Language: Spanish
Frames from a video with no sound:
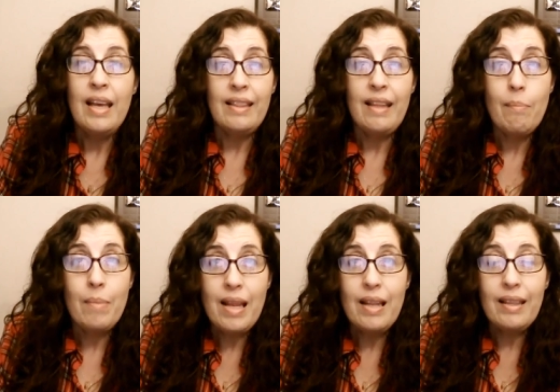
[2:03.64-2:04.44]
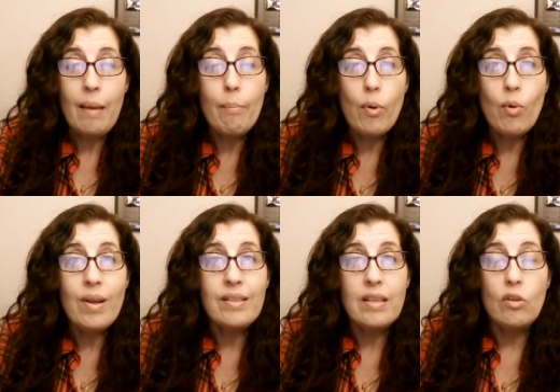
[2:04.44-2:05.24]
También tampoco
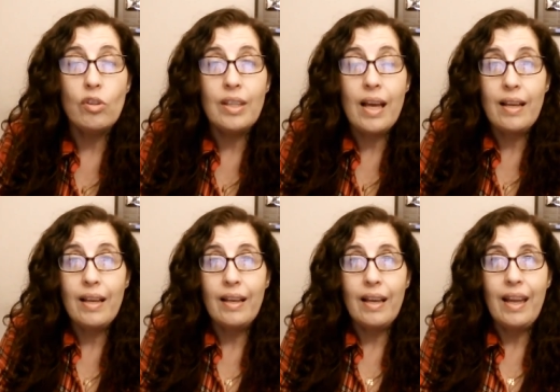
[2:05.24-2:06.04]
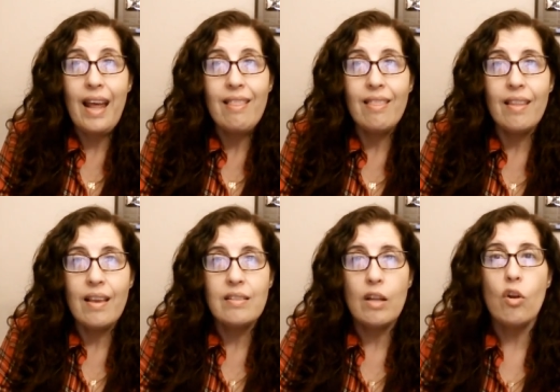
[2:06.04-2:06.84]
han sido tan
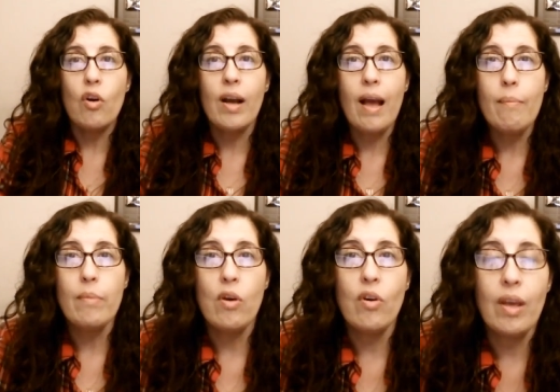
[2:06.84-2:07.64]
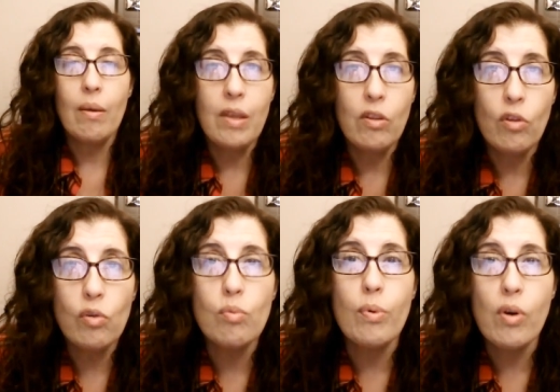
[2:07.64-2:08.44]
grandes los cambios que he visto,
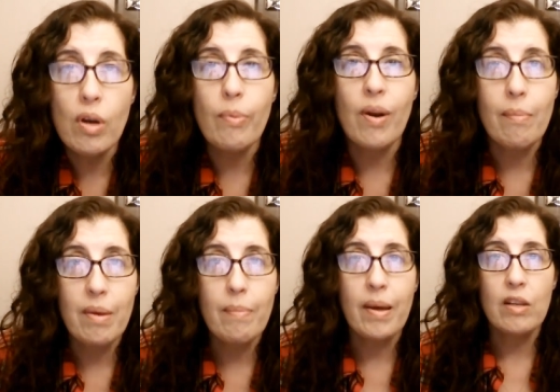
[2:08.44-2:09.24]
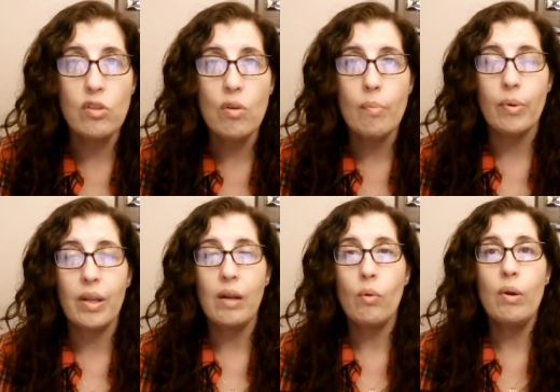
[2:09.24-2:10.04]
supongo que por la misma razón,
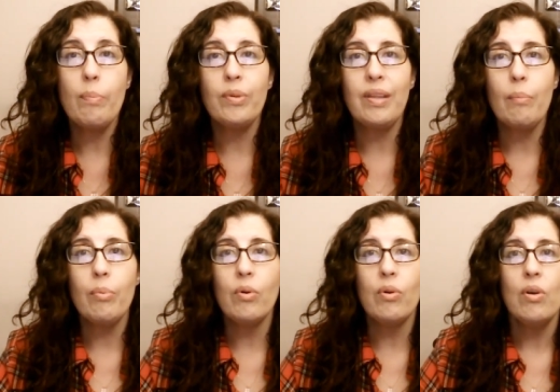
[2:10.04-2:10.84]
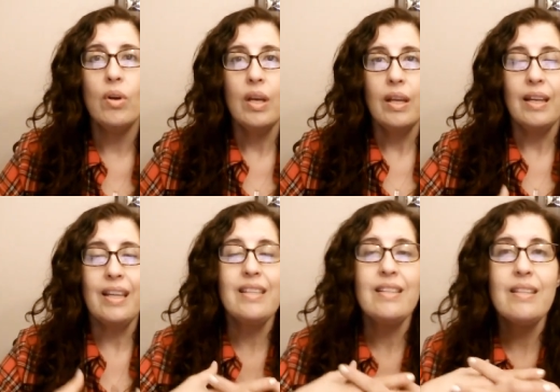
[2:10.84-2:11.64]
porque el cuerpo tampoco
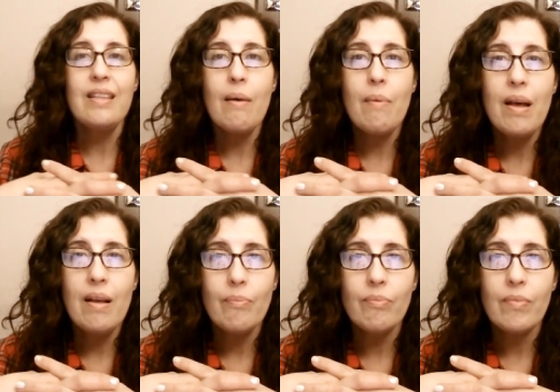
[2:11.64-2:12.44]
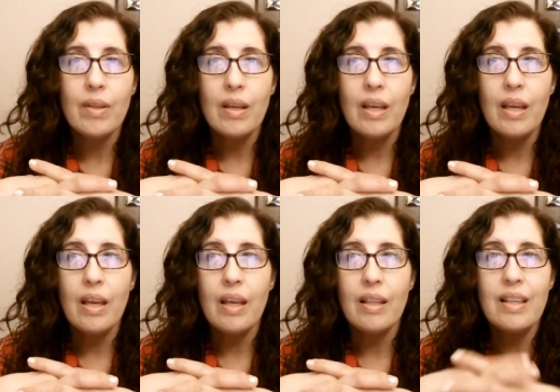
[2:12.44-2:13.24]
necesitaba
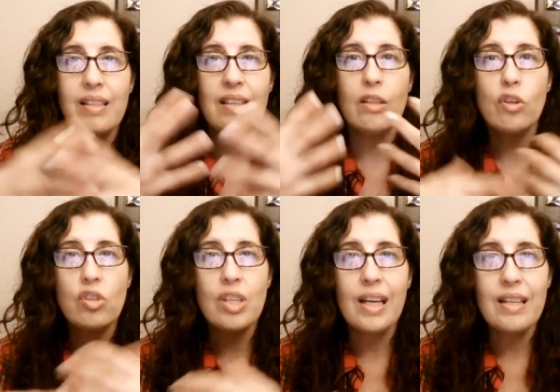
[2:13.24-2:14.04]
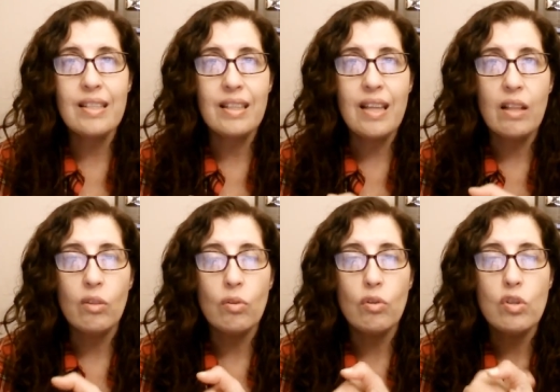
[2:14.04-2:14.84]
eh, desintoxicarse
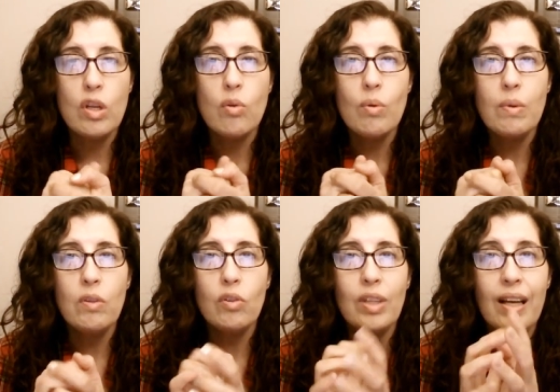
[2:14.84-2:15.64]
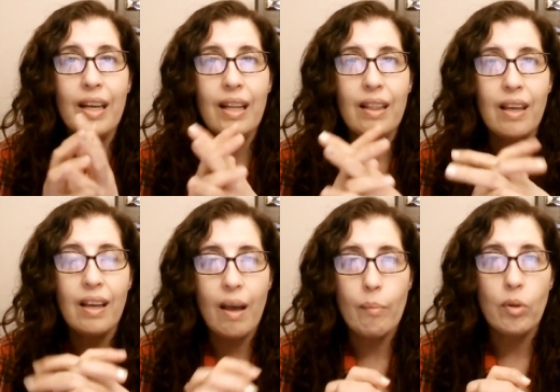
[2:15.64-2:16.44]
tanto, entonces no he visto tan grandes
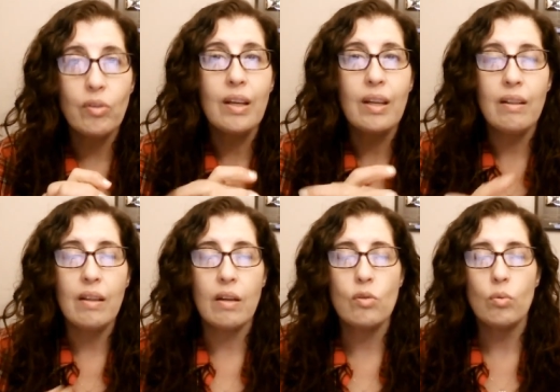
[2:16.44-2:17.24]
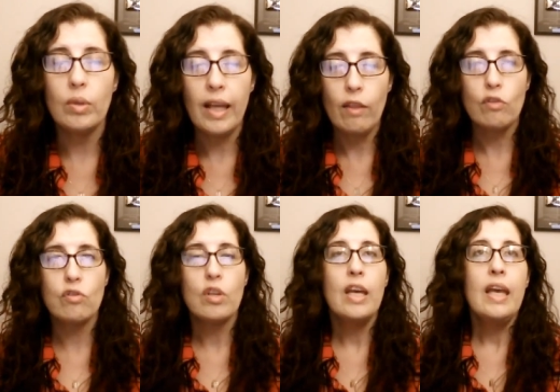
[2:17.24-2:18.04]
cambios, tan grandes resultados.